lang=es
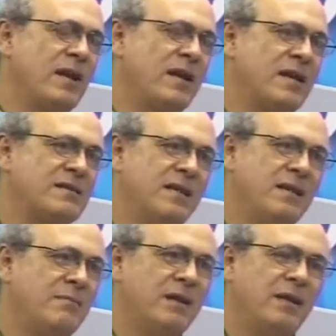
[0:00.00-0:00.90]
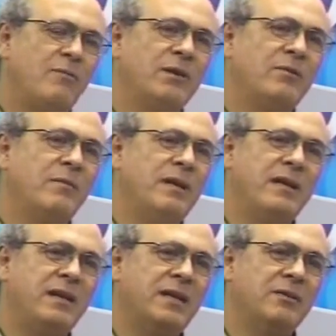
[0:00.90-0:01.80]
Hay casi más de
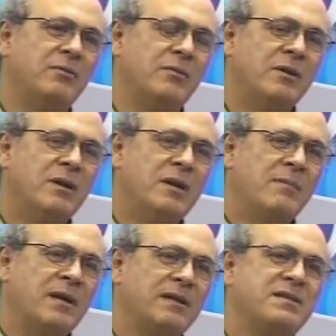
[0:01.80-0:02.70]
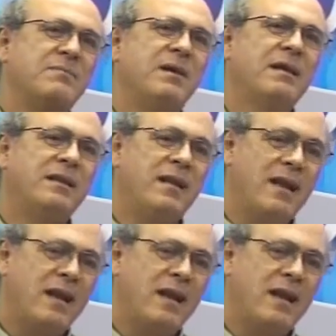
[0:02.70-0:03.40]
4.500 participantes.